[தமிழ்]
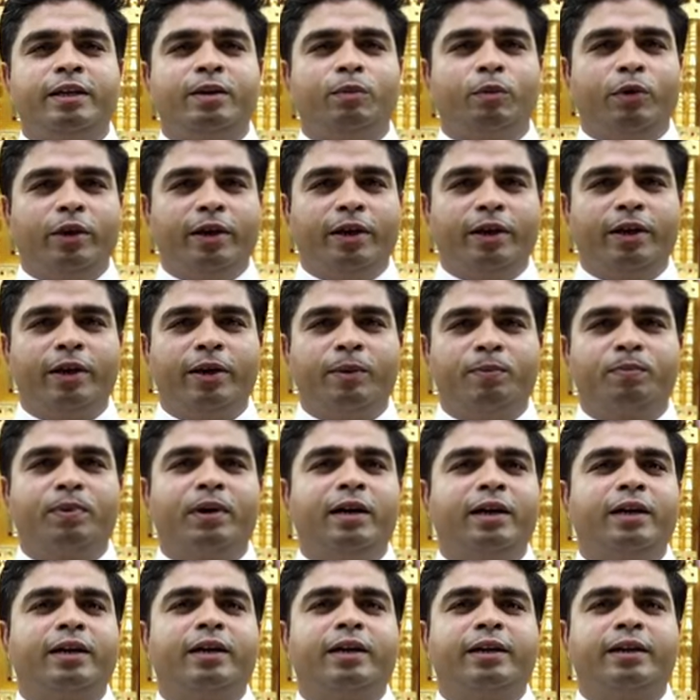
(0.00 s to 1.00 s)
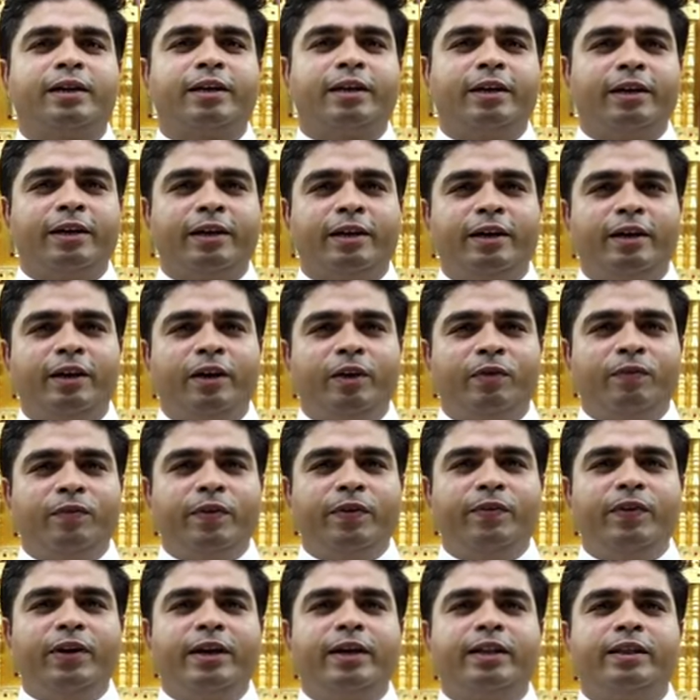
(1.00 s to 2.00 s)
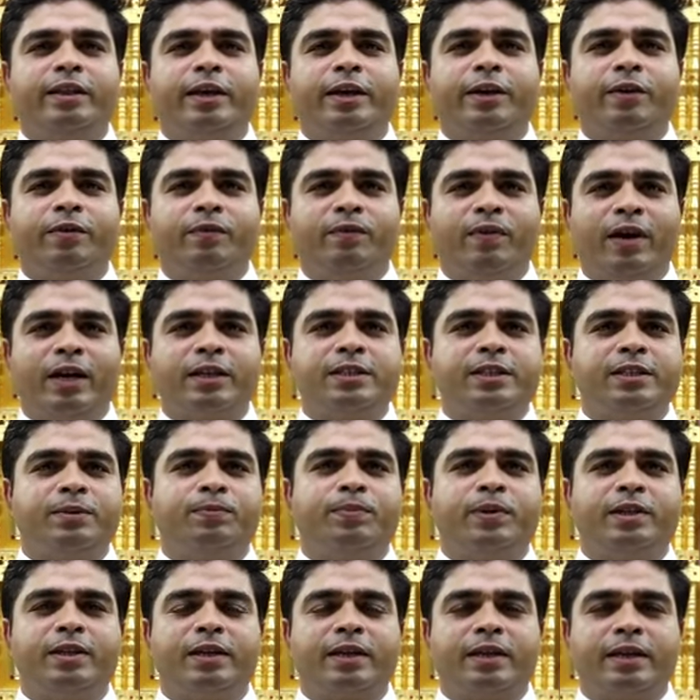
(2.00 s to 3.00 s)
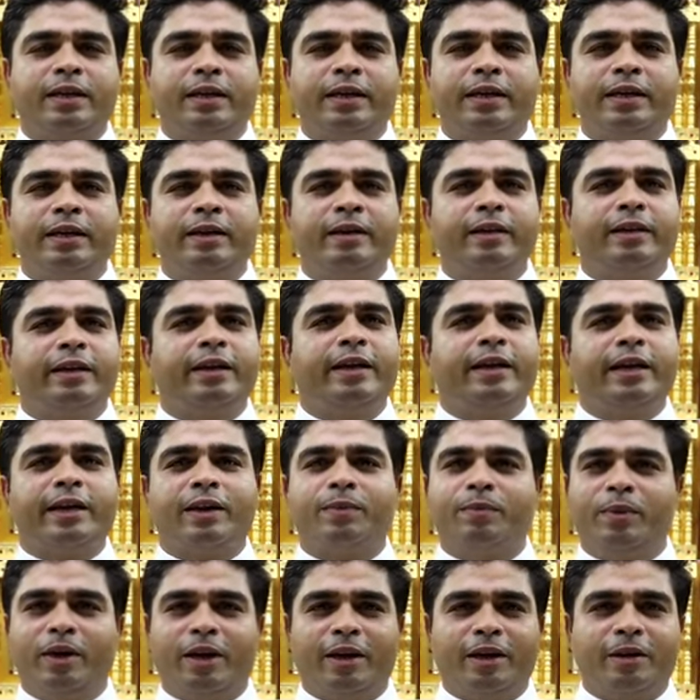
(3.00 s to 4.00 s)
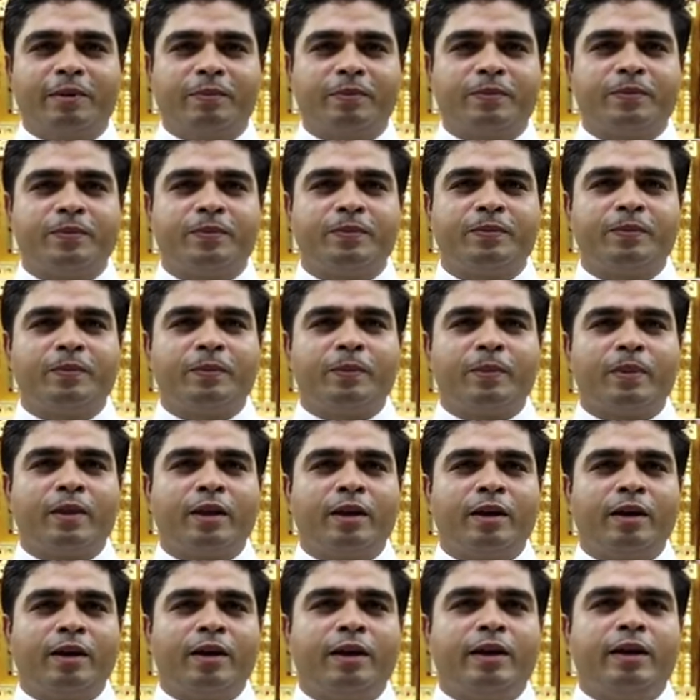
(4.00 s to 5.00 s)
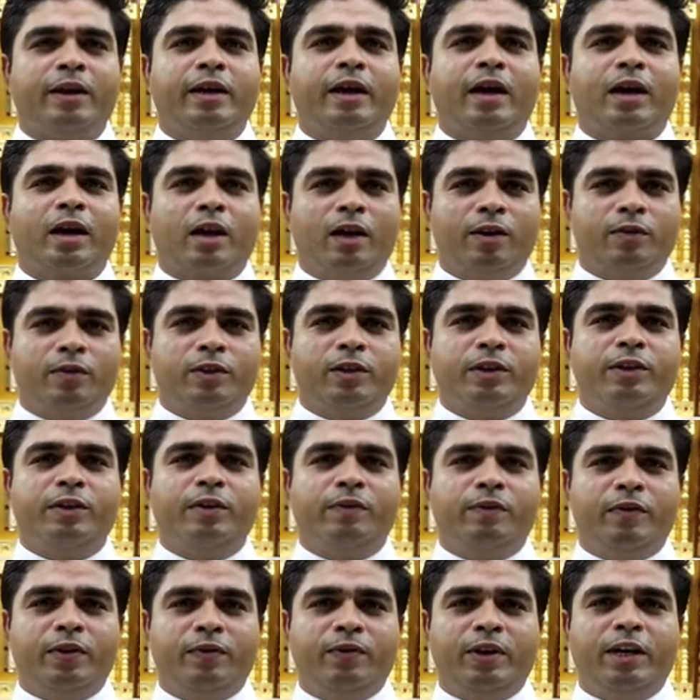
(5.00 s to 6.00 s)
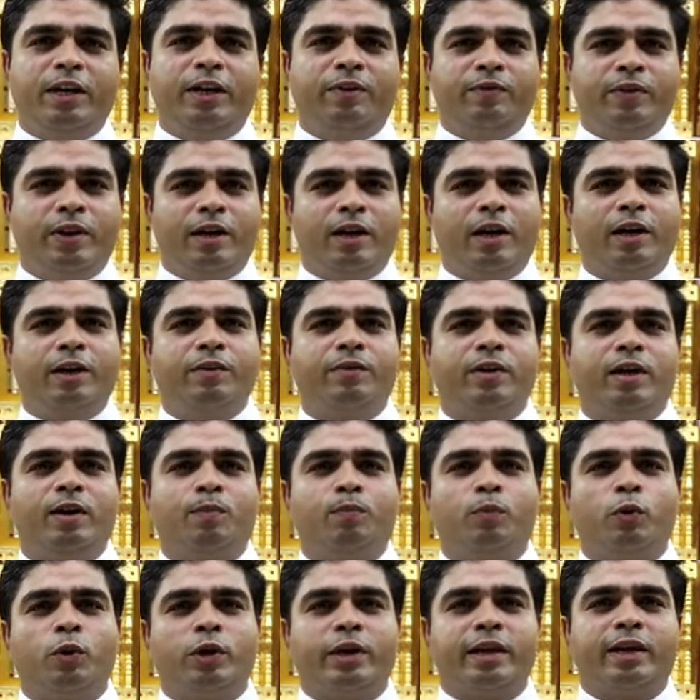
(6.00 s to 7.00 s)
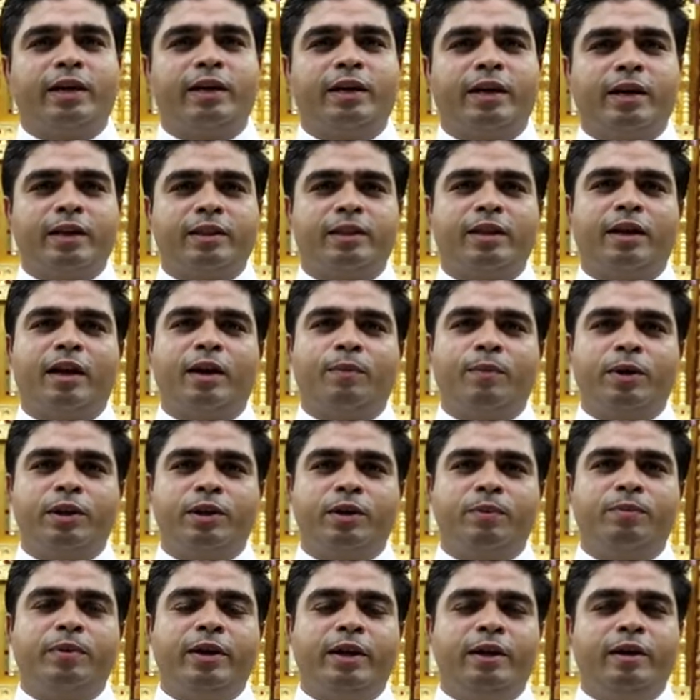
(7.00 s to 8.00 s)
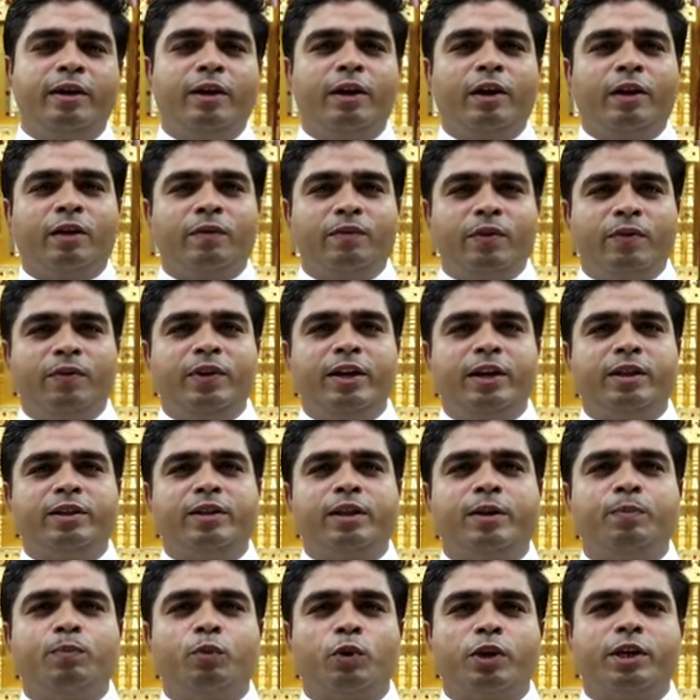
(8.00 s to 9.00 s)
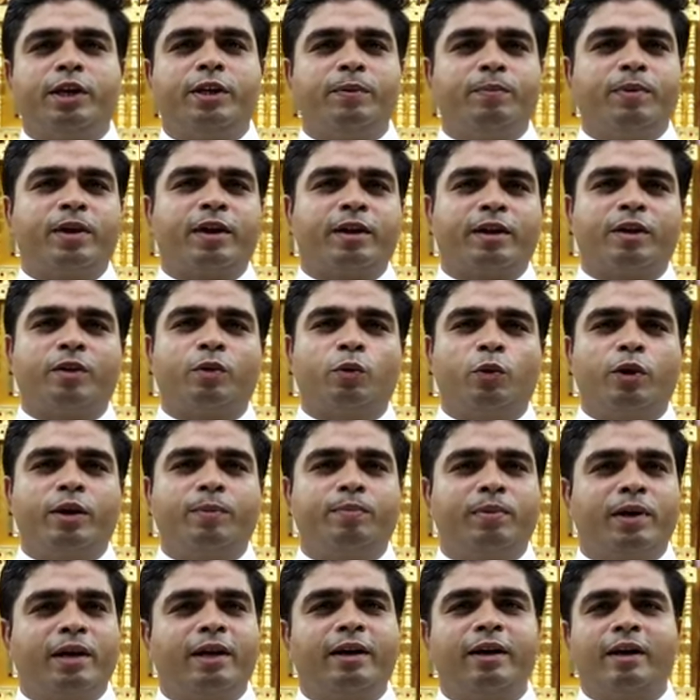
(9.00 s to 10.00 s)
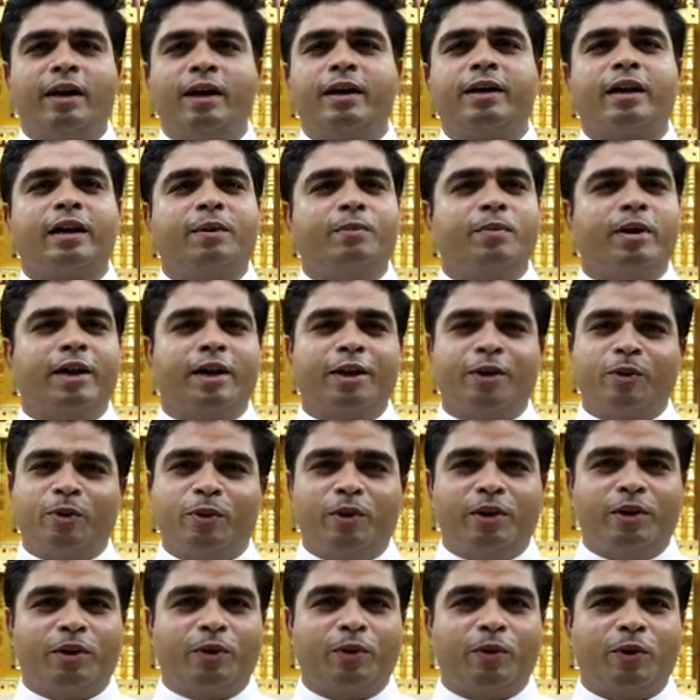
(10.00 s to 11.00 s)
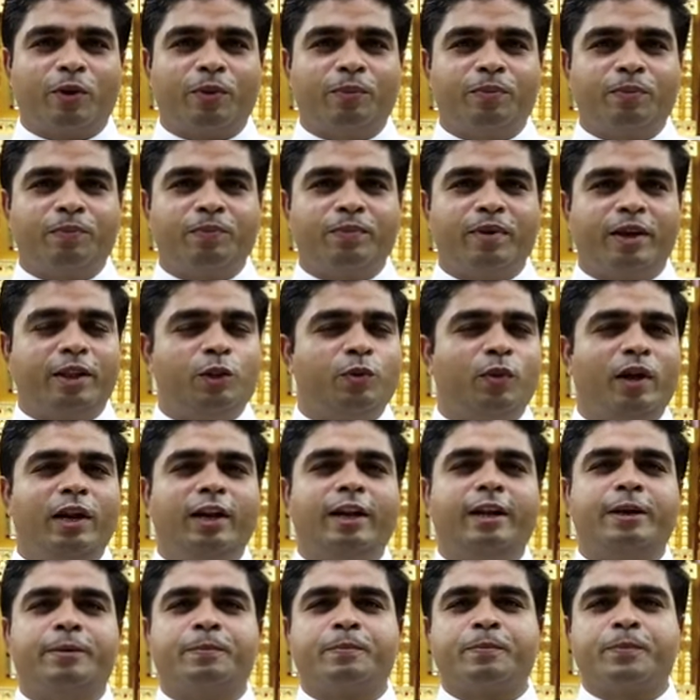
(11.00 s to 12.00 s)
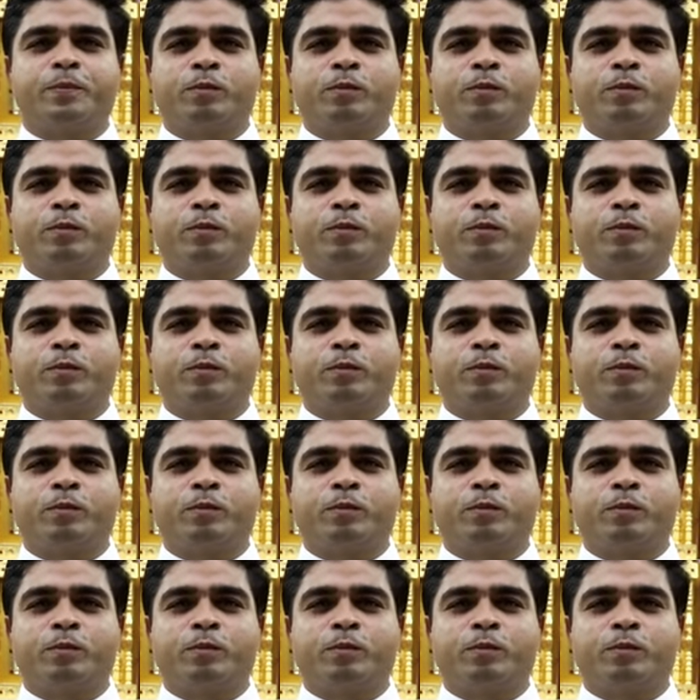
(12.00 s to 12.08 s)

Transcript: நம்முடைய பிள்ளைகளுக்கு விவிலியத்தை வாசிப்பதற்கு நேரம் இல்லை யாராவது விவிலிய வினாடி வினா போட்டிகள் நடத்தினால் மட்டுமே விவிலியத்தை புரட்டி பார்க்கக்கூடிய பிள்ளைகளாக நாம் மாறிக்கொண்டிருக்கிறோம் அதுவல்ல